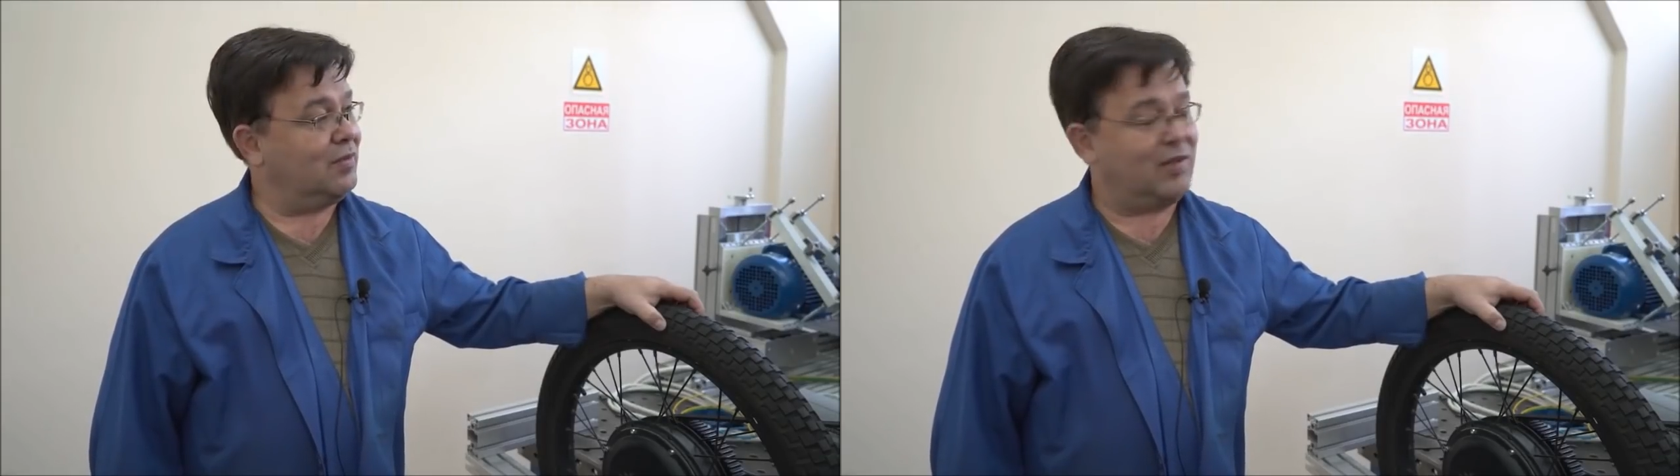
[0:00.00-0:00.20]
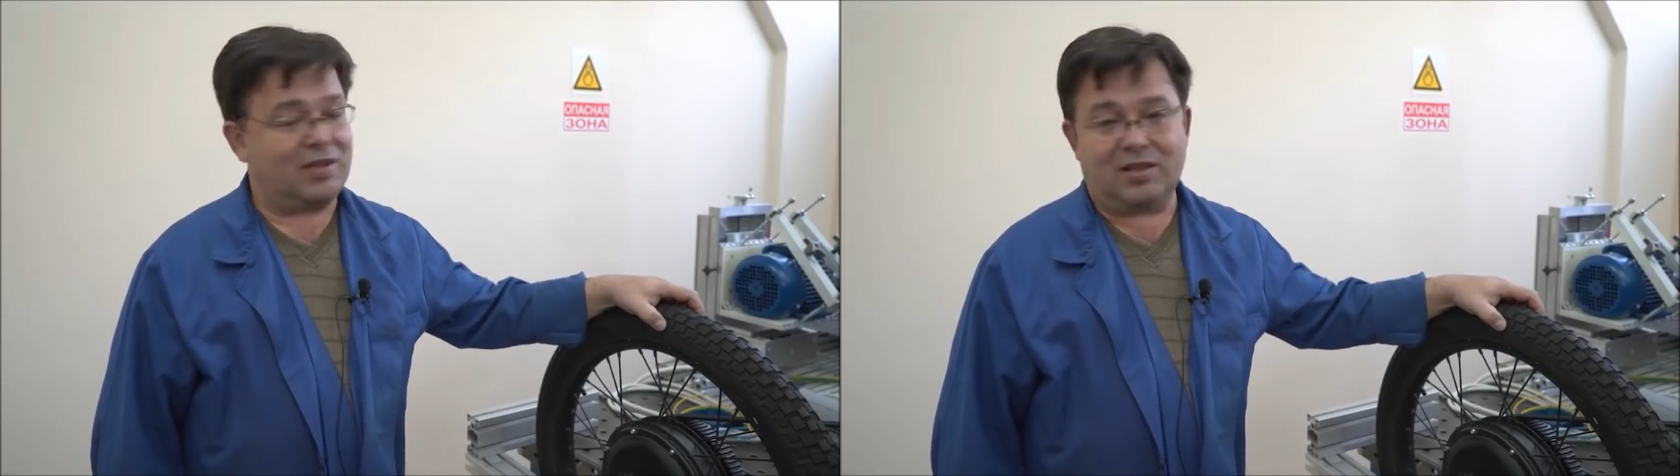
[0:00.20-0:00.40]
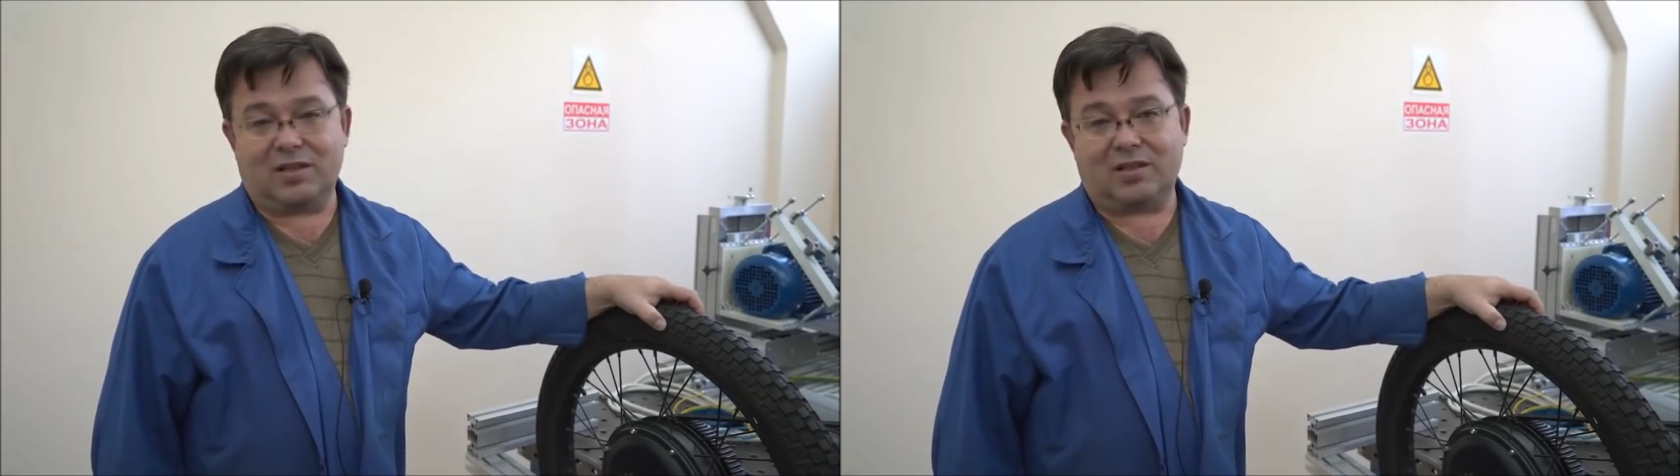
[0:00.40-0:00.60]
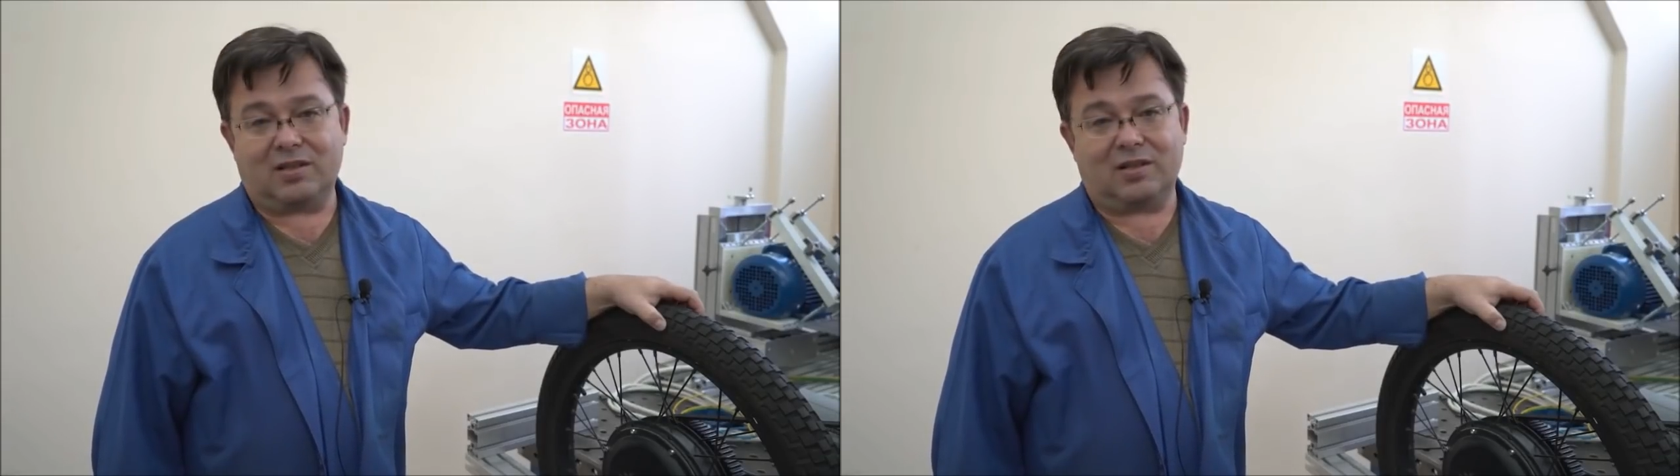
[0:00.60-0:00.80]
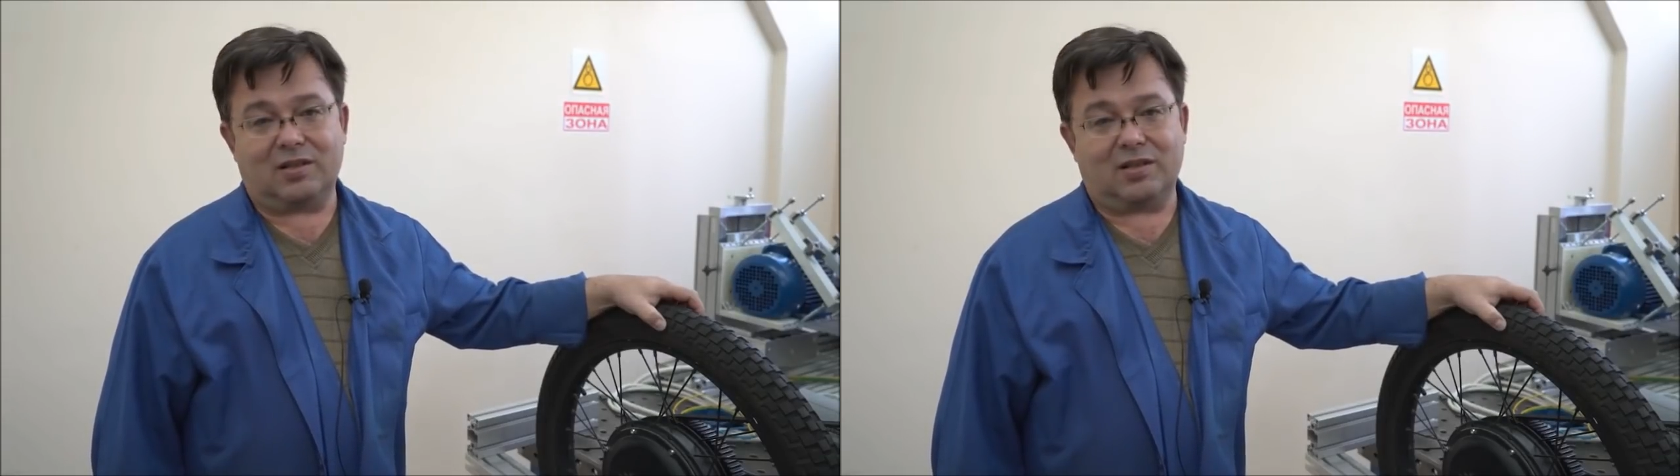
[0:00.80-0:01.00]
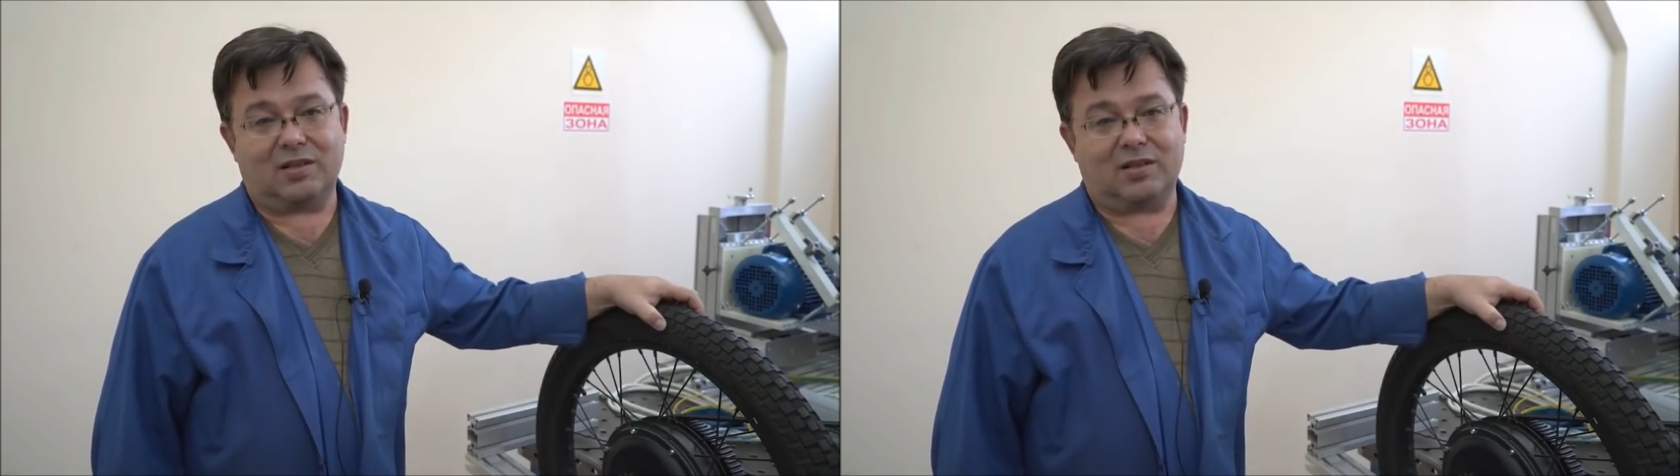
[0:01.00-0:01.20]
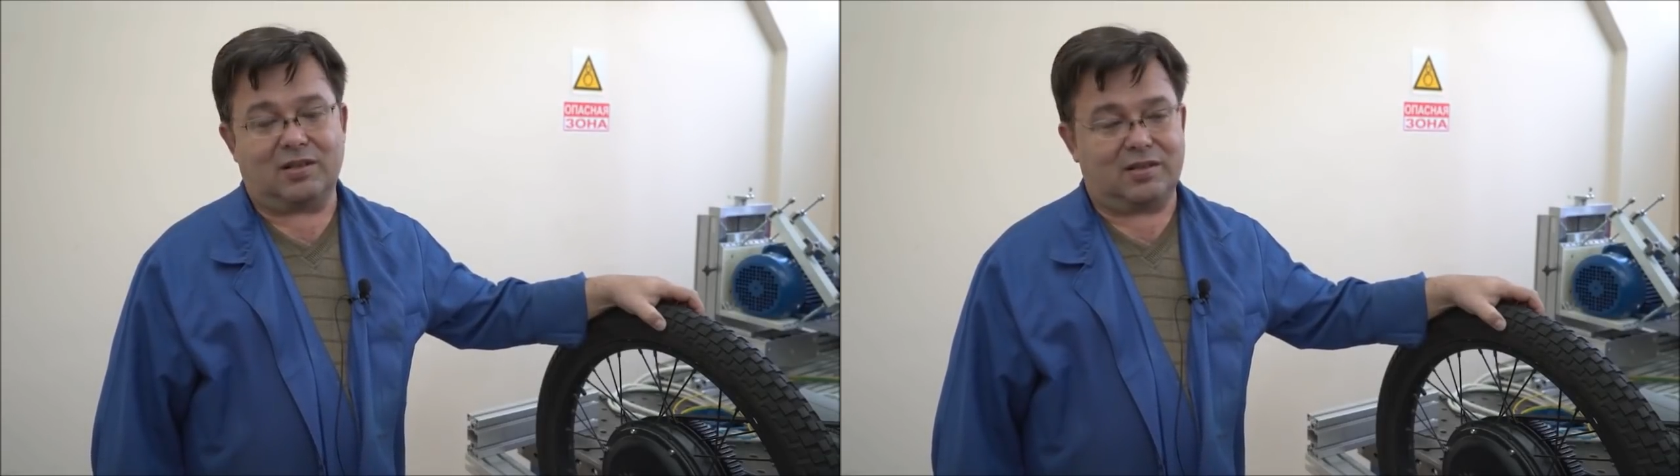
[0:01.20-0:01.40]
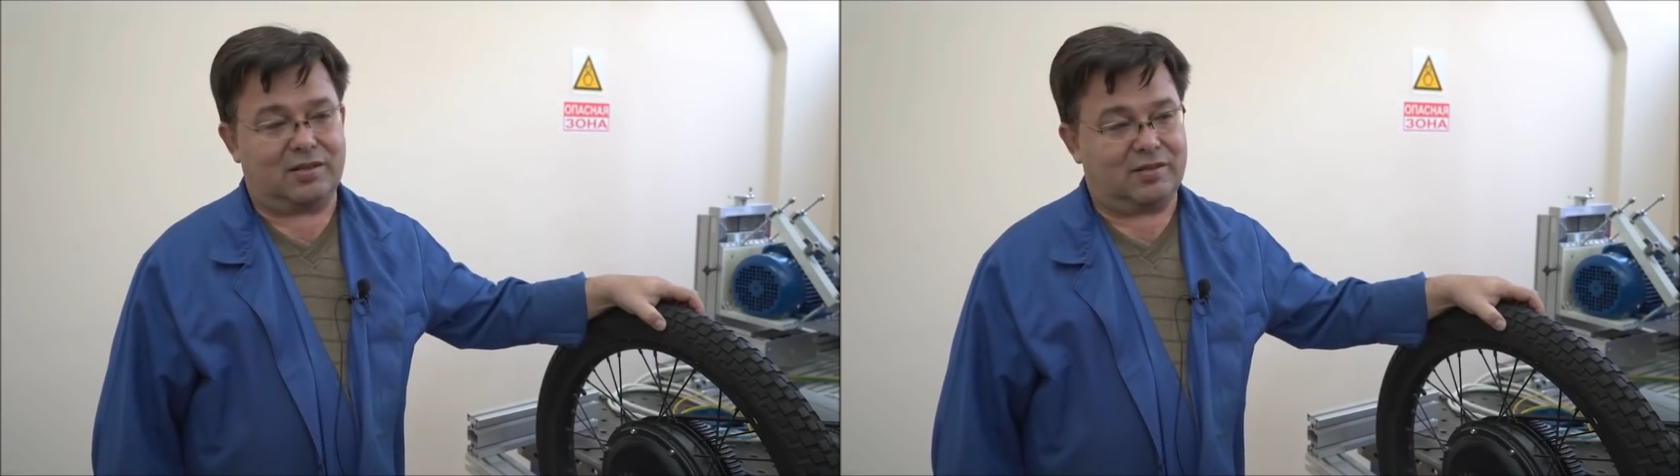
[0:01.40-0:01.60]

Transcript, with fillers: выводить э,